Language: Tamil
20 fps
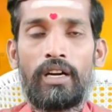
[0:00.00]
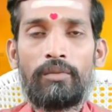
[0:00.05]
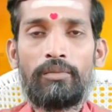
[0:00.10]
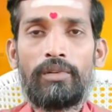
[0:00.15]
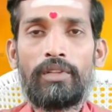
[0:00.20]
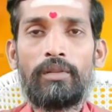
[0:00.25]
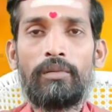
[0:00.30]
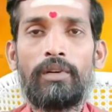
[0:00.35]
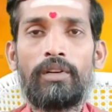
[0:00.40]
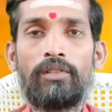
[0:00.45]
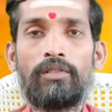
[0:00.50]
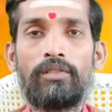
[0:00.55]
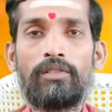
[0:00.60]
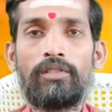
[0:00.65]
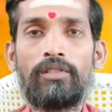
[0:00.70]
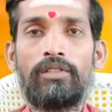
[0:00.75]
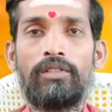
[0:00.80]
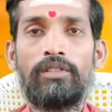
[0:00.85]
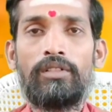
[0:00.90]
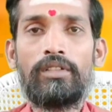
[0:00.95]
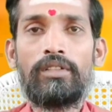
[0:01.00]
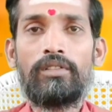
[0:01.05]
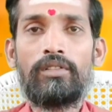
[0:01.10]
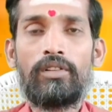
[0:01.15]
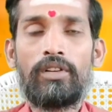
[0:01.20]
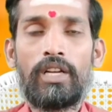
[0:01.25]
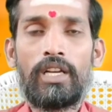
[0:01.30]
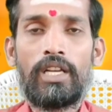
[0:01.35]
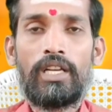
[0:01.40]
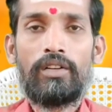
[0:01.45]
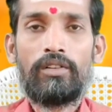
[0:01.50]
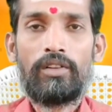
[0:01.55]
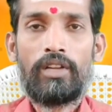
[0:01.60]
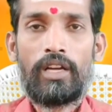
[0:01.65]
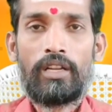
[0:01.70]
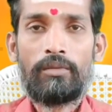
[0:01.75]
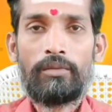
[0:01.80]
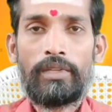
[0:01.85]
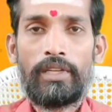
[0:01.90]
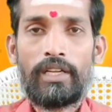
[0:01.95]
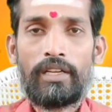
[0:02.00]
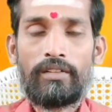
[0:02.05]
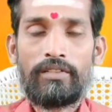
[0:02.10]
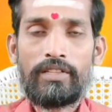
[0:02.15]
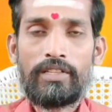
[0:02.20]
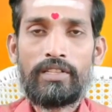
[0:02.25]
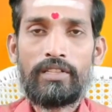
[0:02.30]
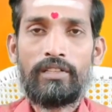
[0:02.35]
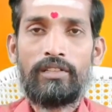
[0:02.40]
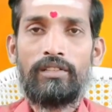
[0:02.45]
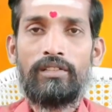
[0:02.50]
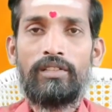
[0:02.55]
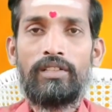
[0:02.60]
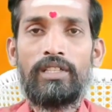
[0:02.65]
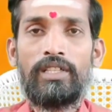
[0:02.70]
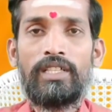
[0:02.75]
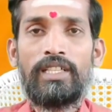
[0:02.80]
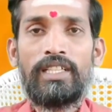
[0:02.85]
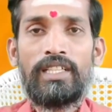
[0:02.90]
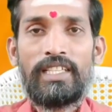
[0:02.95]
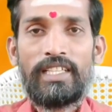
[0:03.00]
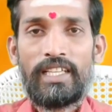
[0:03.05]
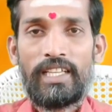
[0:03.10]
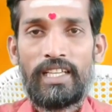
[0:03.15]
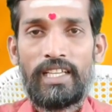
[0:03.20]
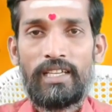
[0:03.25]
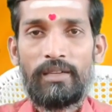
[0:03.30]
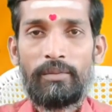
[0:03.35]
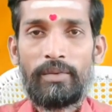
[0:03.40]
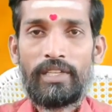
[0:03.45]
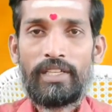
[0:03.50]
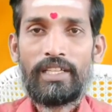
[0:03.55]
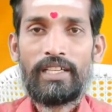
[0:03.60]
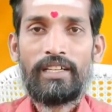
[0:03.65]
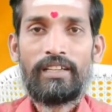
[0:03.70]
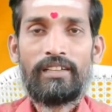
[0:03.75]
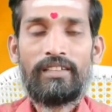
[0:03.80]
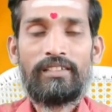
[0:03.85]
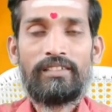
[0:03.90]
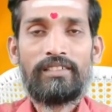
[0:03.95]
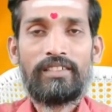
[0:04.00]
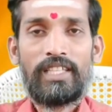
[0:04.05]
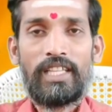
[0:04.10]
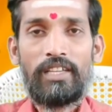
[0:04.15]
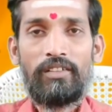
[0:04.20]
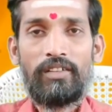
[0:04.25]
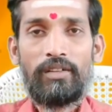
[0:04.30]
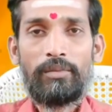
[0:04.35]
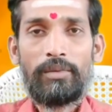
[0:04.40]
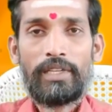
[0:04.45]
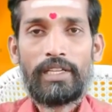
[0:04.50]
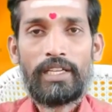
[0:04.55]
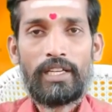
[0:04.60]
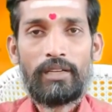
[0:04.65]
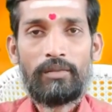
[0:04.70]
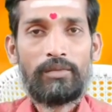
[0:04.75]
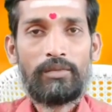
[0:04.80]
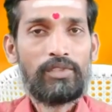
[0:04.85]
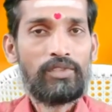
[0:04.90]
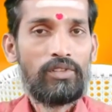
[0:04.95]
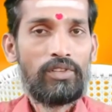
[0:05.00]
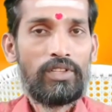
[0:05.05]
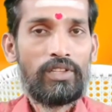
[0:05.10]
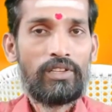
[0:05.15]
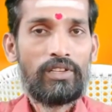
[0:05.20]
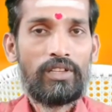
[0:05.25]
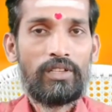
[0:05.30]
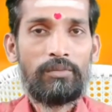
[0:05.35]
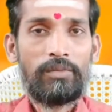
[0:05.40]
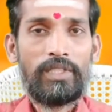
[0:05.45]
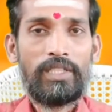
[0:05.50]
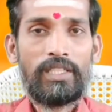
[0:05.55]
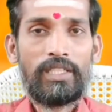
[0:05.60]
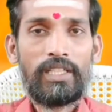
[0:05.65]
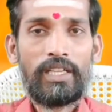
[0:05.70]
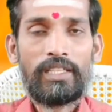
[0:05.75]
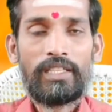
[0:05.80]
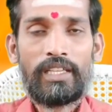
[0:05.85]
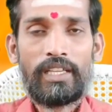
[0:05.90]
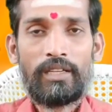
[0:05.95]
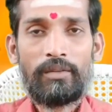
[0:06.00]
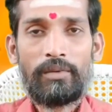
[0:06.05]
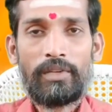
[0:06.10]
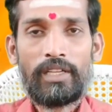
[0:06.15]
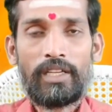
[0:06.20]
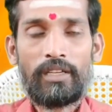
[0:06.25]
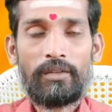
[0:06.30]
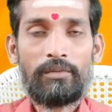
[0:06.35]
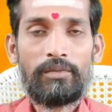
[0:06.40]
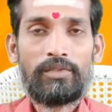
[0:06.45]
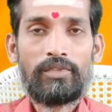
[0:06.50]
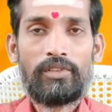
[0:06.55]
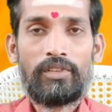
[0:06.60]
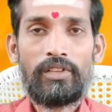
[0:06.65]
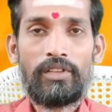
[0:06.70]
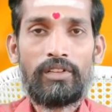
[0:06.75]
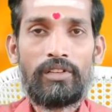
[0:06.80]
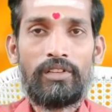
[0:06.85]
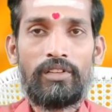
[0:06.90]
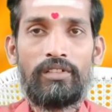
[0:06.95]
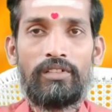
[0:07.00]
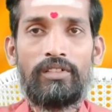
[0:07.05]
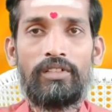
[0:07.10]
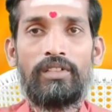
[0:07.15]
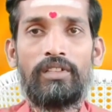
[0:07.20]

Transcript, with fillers: அற்புதமாக கொடுக்கும் இது ஒரு நல்ல ஒரு அருமையான விஷயம் எளிய பரிகாரம் தெய்வ பரிகாரமும் சொல்லியிருக்கோம் நம்ம தாந்திரிக பரிகாரமும் சொல்லியிருக்கோம்